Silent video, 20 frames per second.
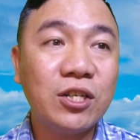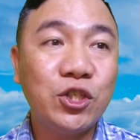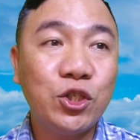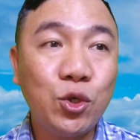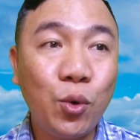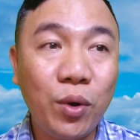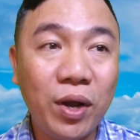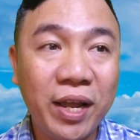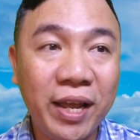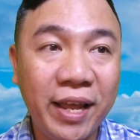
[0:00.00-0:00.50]

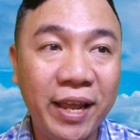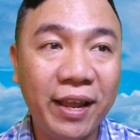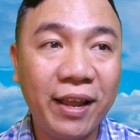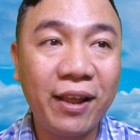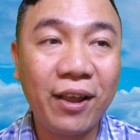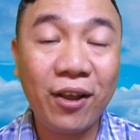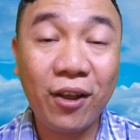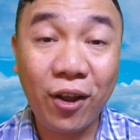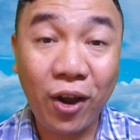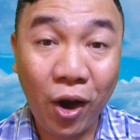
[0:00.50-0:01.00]
xuất hiện
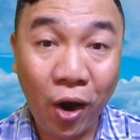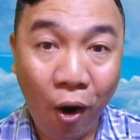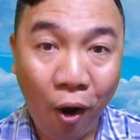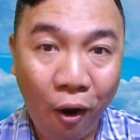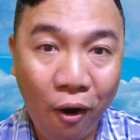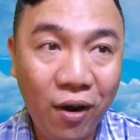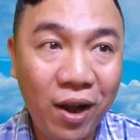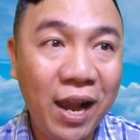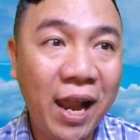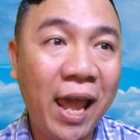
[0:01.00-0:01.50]

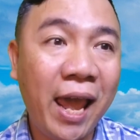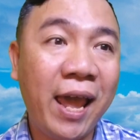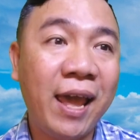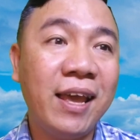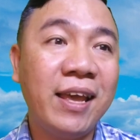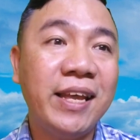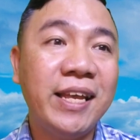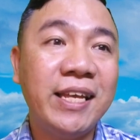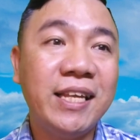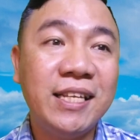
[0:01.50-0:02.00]
có lẽ
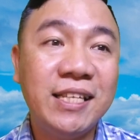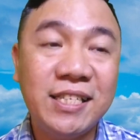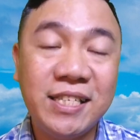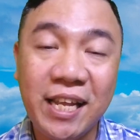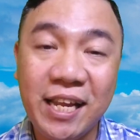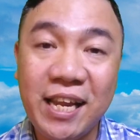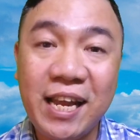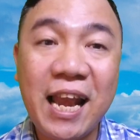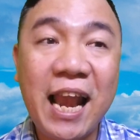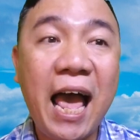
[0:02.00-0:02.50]

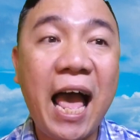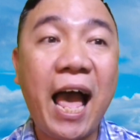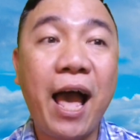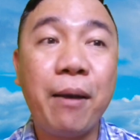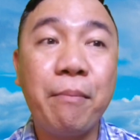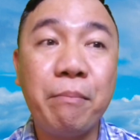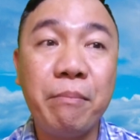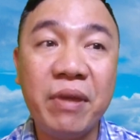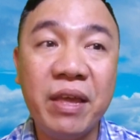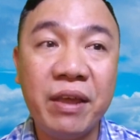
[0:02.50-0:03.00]
chỉ là
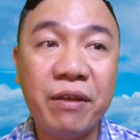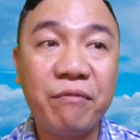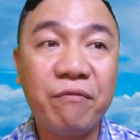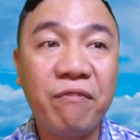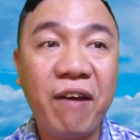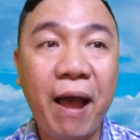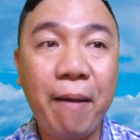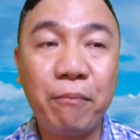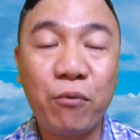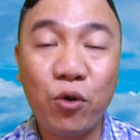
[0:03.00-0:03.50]
biện
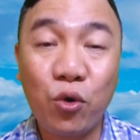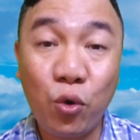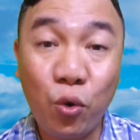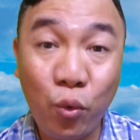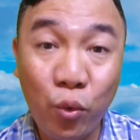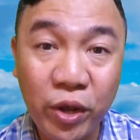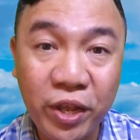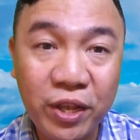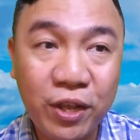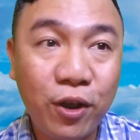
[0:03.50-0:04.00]
pháp
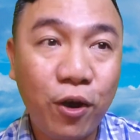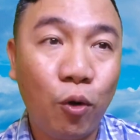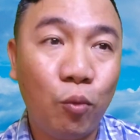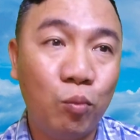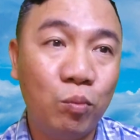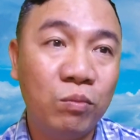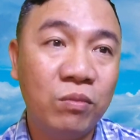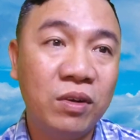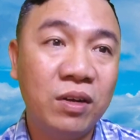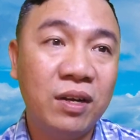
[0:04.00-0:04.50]
cuối cùng